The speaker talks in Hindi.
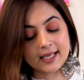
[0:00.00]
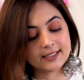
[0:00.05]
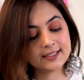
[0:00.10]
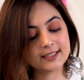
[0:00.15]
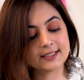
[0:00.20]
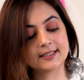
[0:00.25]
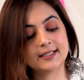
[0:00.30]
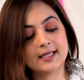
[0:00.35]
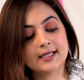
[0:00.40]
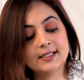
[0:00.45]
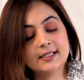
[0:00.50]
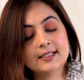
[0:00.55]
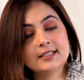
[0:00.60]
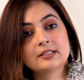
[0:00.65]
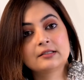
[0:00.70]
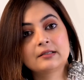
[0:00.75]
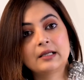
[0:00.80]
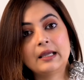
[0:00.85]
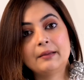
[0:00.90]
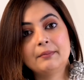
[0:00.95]
जस्ट दैट
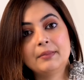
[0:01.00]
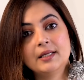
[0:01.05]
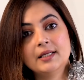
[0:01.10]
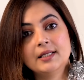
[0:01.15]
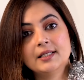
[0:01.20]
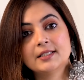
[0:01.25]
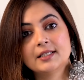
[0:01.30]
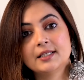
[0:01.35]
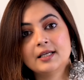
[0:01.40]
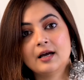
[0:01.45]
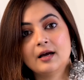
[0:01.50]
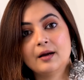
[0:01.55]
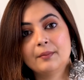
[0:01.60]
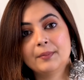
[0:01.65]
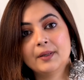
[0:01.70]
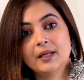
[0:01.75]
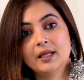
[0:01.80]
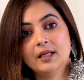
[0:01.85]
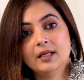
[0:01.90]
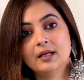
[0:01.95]
इसके भी नीचे यहाँ
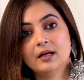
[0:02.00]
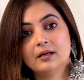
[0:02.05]
पे